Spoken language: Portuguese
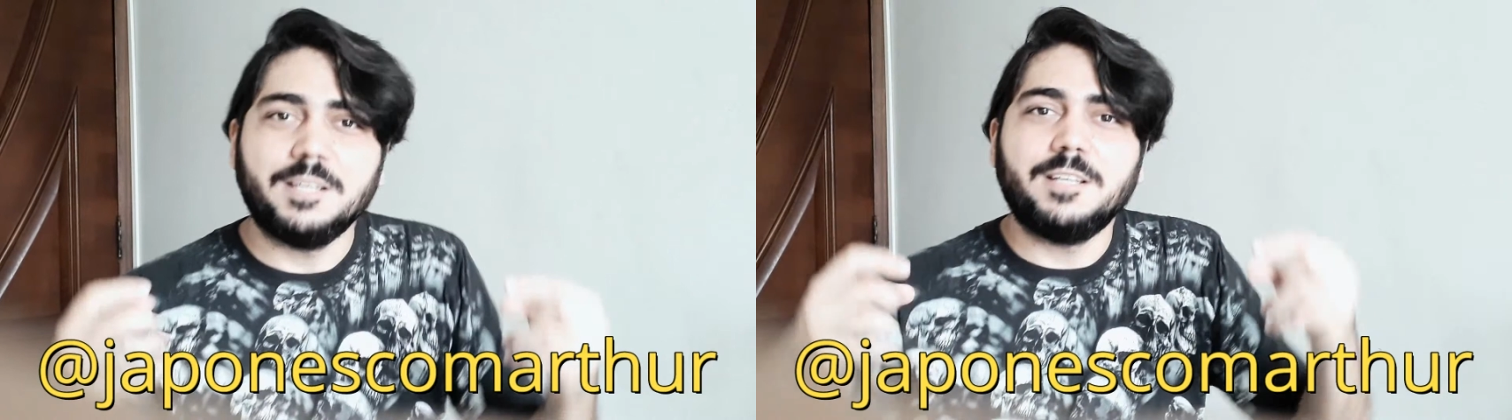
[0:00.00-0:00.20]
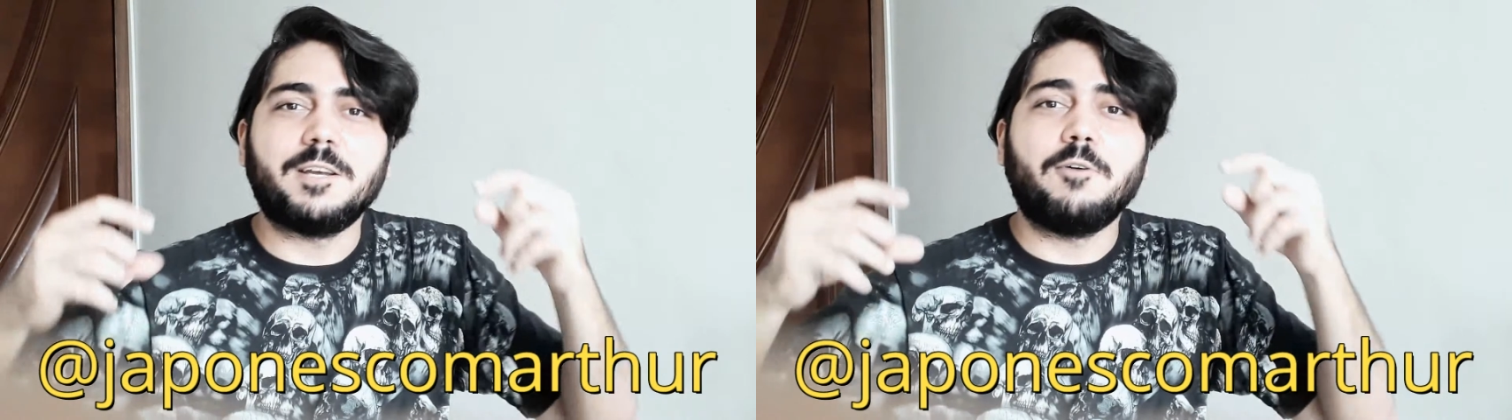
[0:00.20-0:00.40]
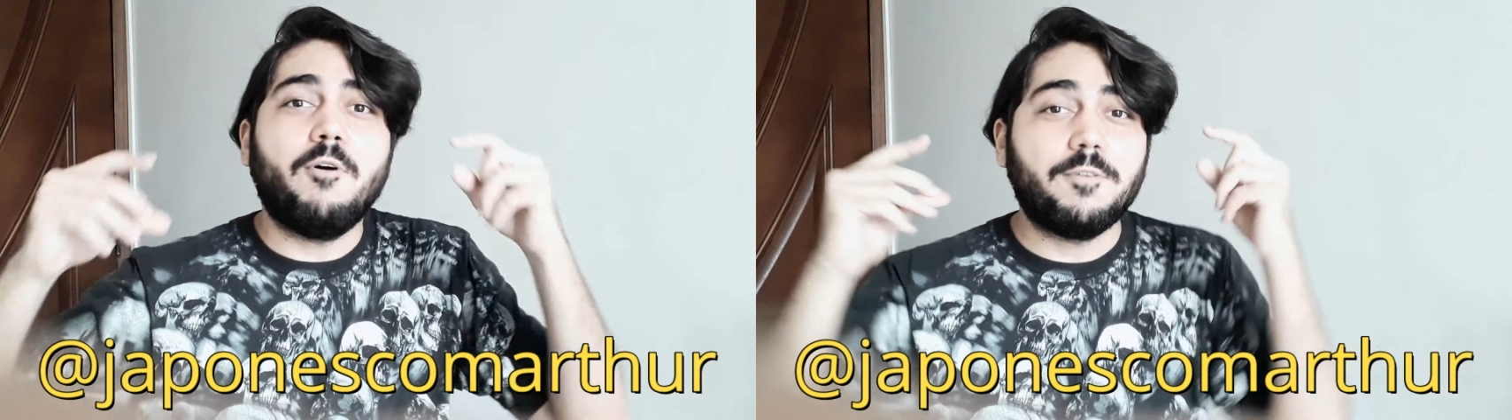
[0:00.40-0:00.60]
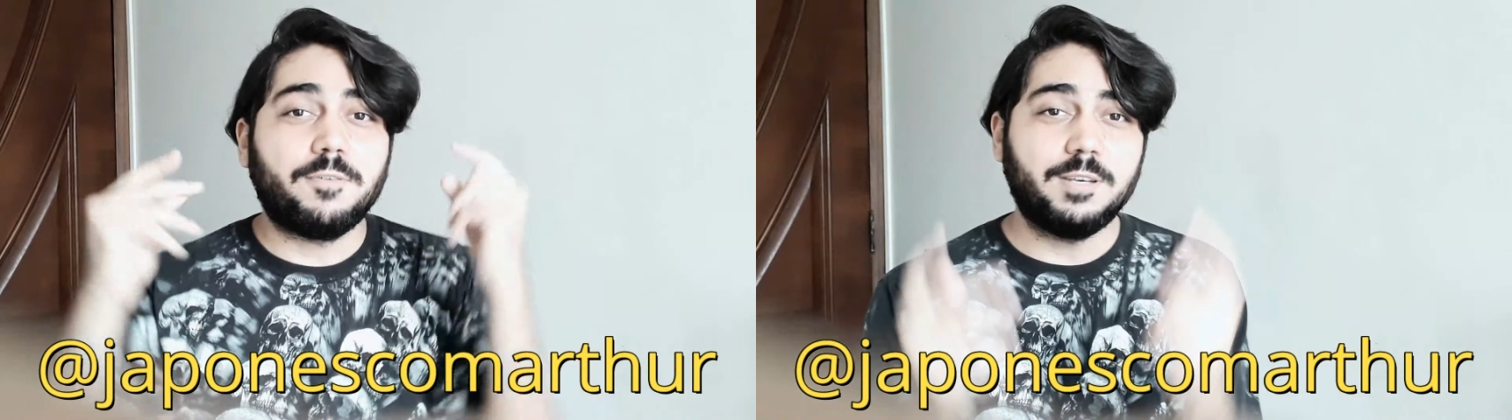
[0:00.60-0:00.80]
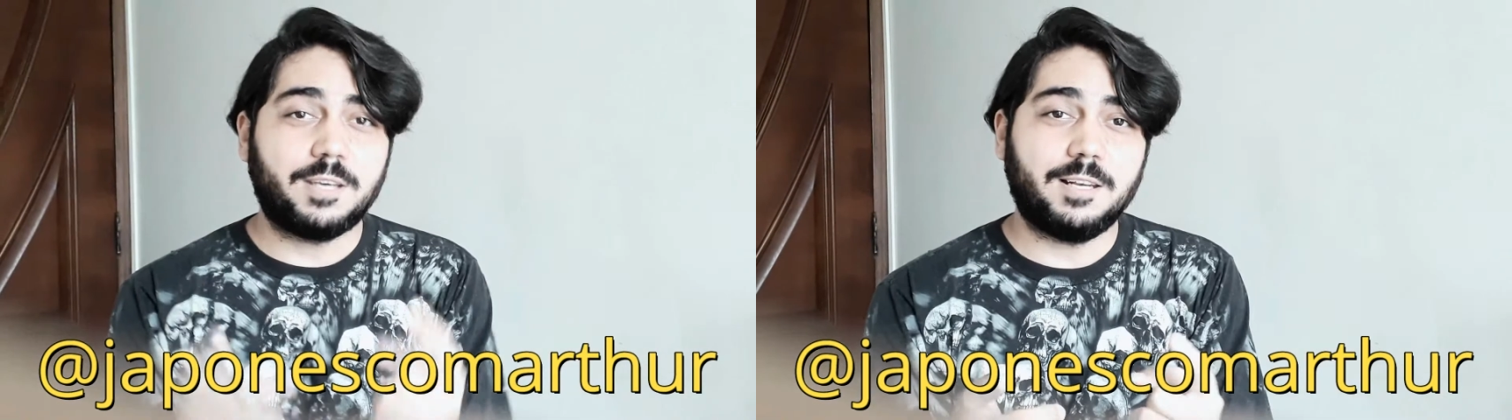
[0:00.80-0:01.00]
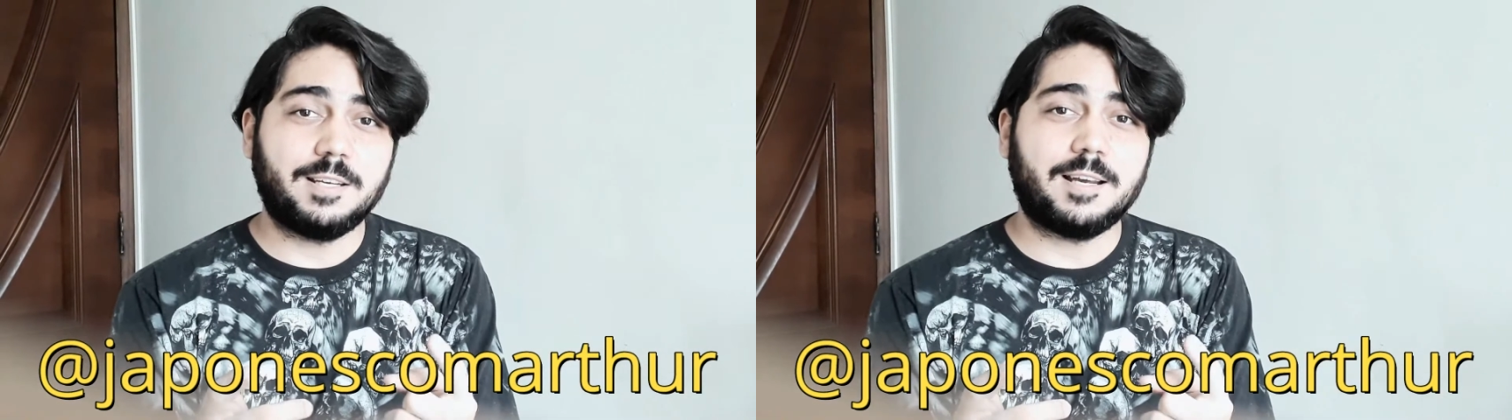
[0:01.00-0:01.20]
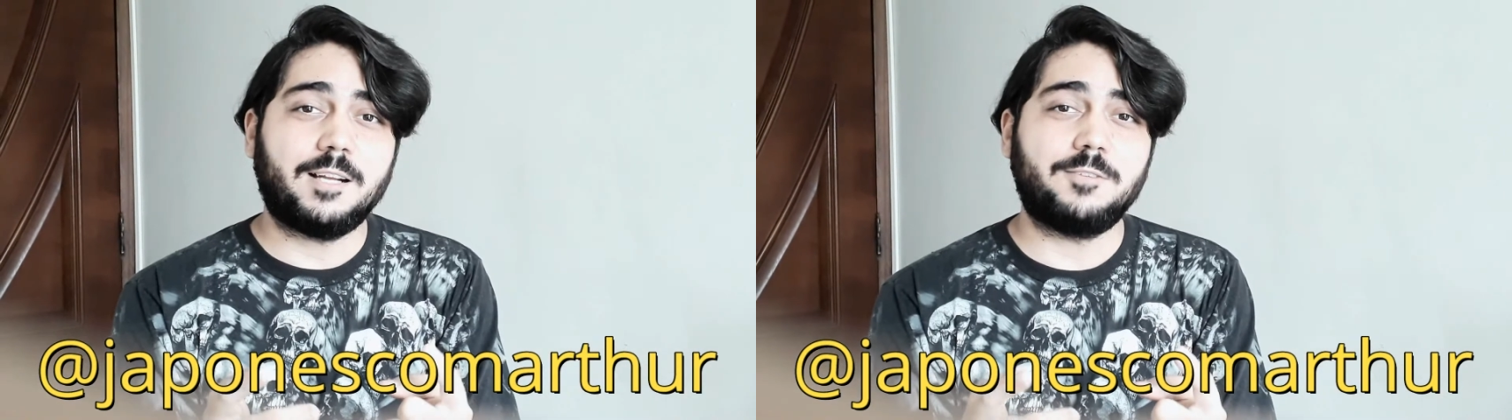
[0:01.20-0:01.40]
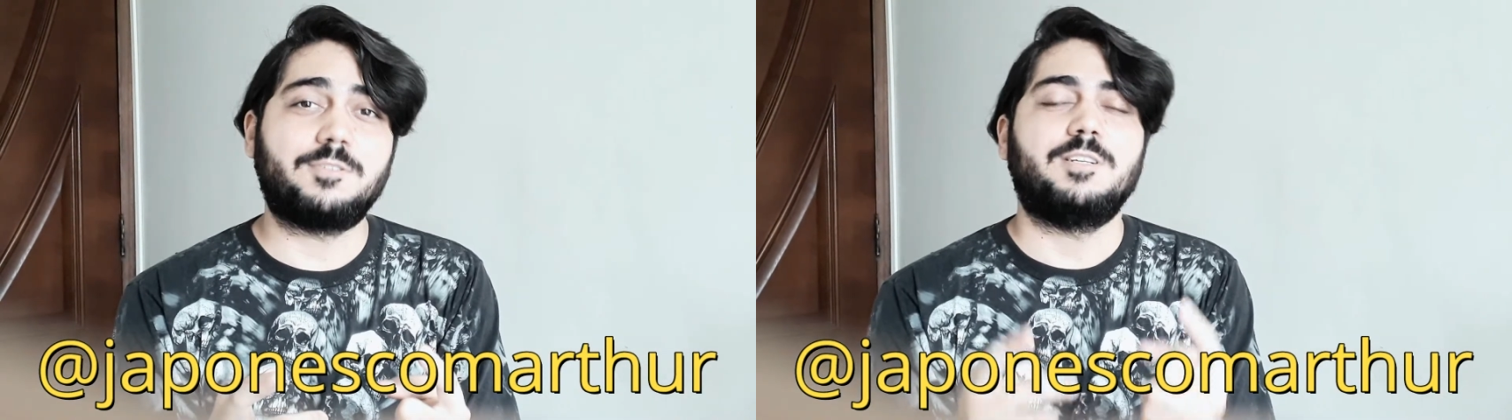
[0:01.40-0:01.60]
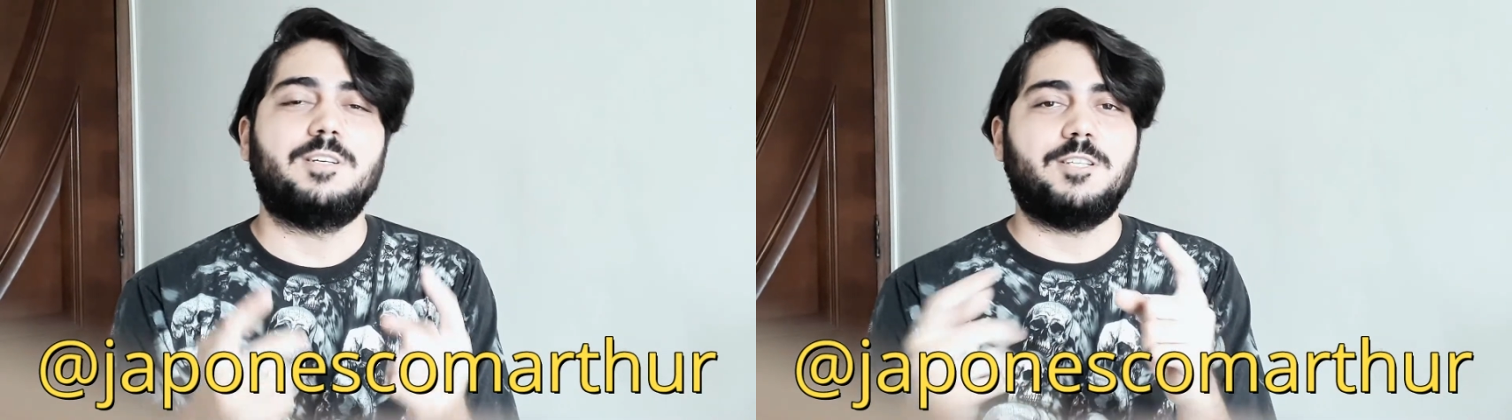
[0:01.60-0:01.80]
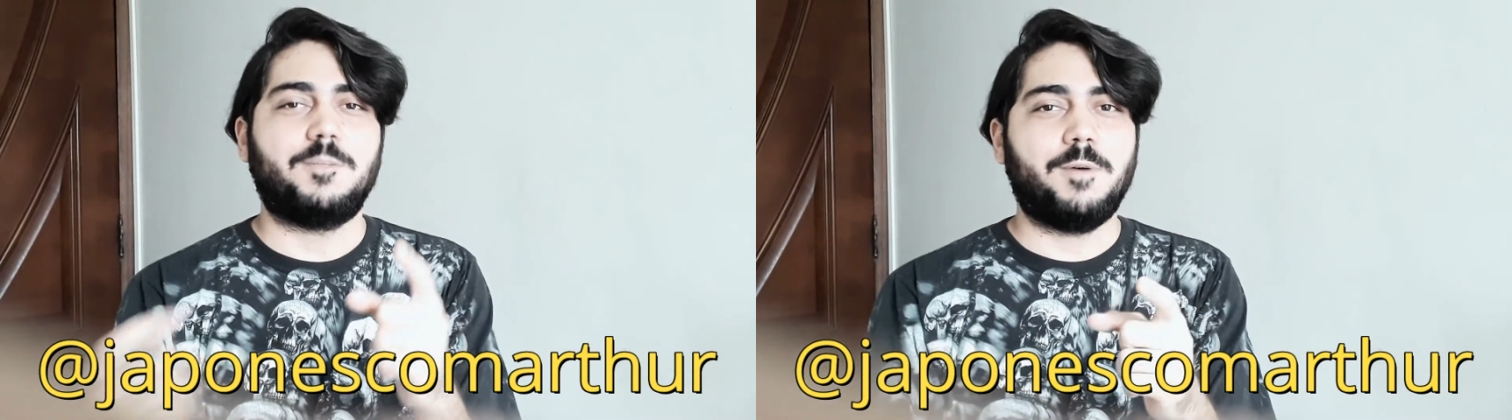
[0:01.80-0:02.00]
Então, fiquem ligados.
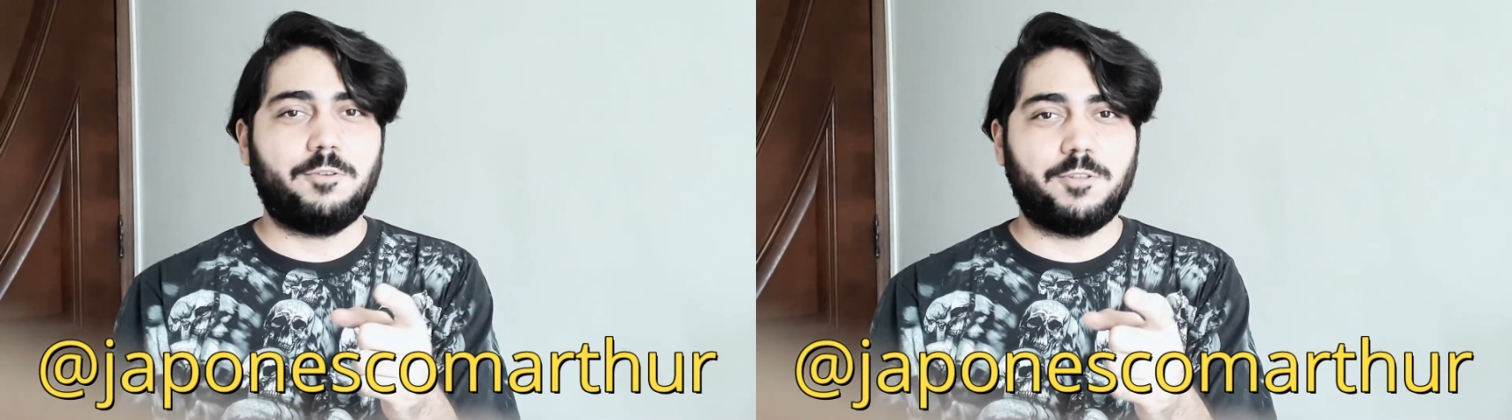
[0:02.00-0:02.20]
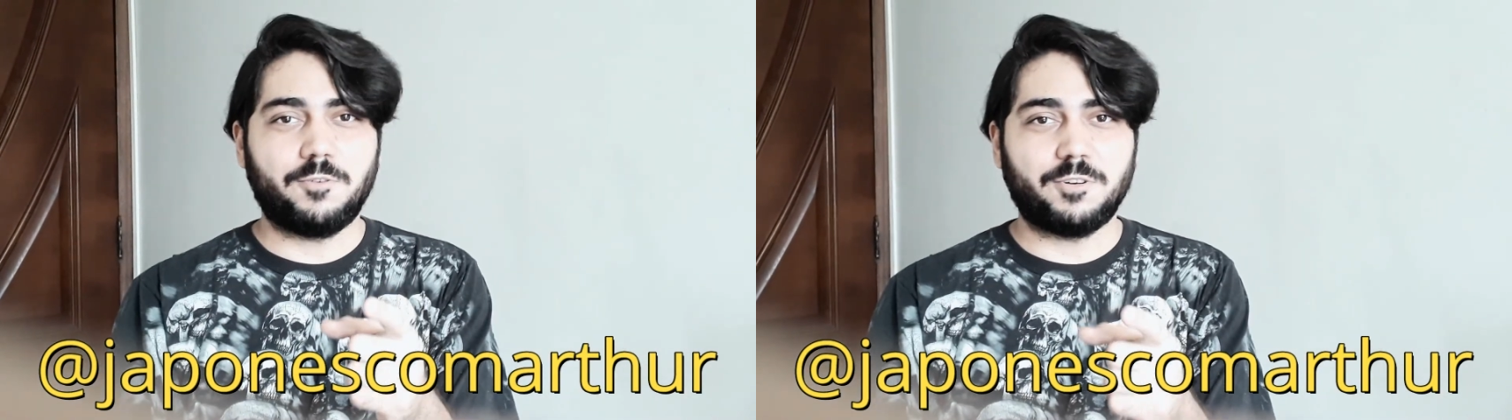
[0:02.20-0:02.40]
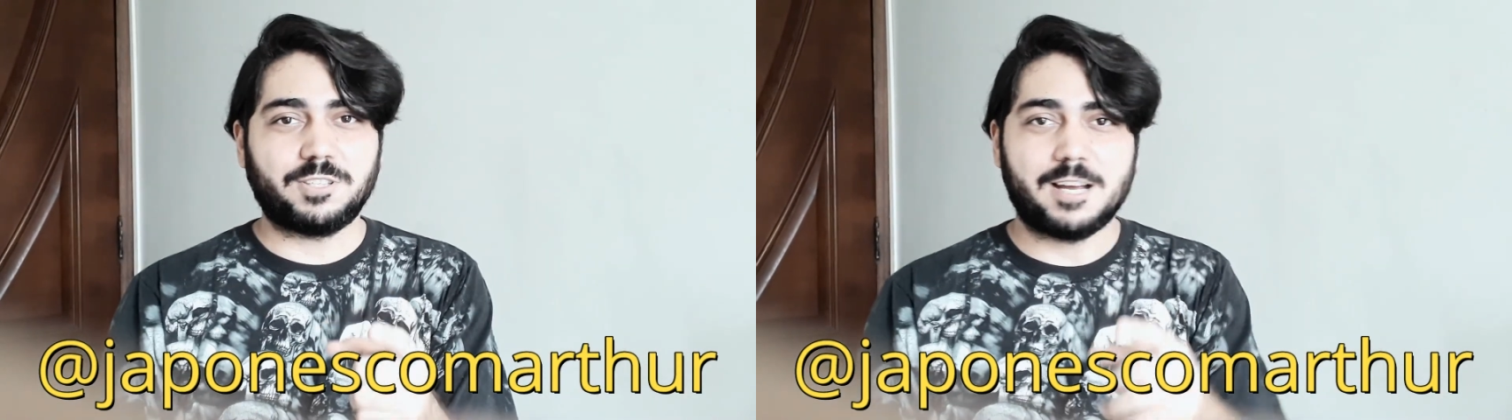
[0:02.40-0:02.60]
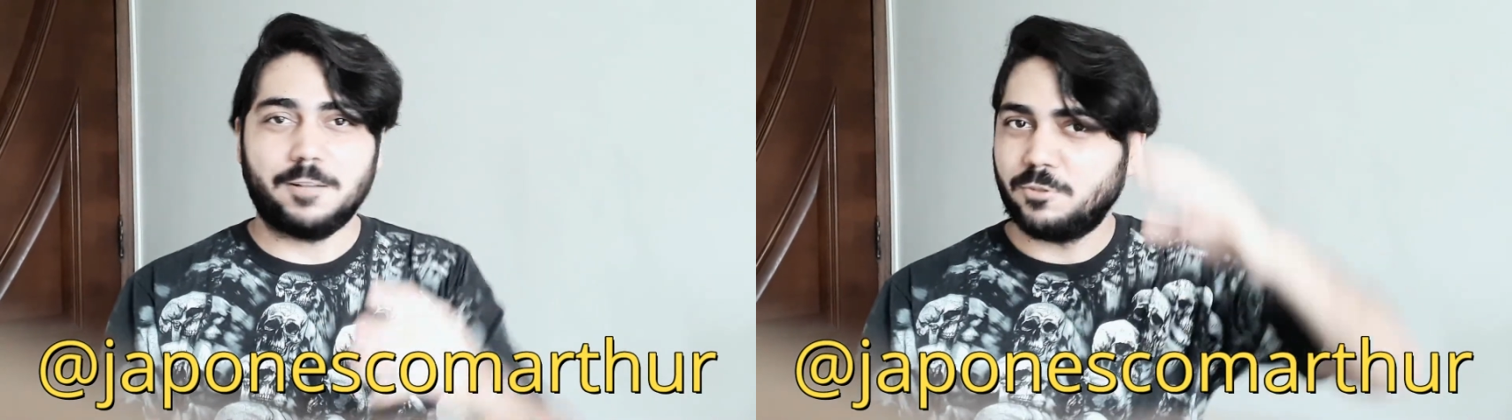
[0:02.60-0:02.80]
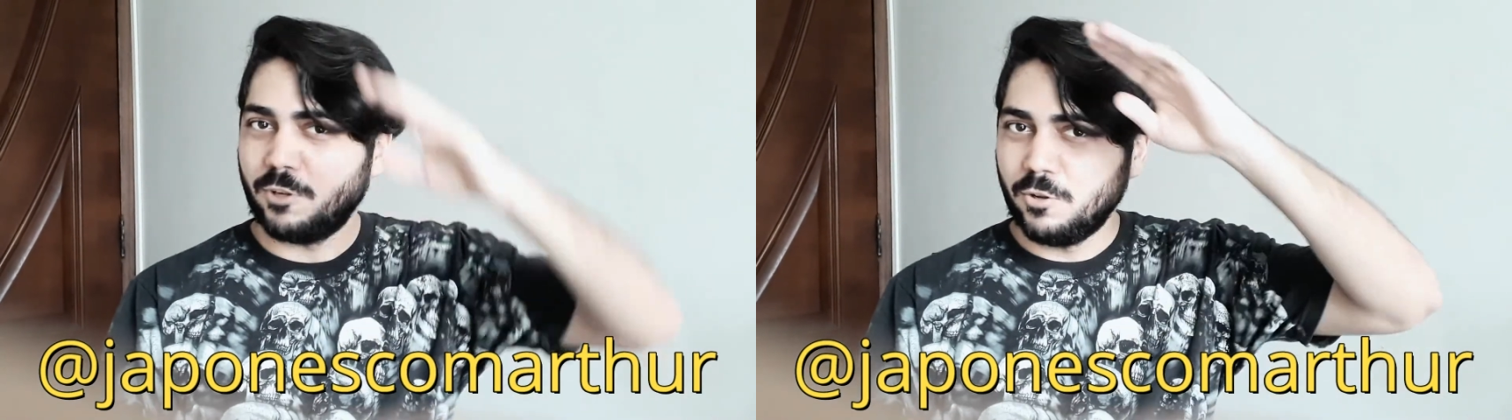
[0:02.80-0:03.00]
Espero que tenham gostado.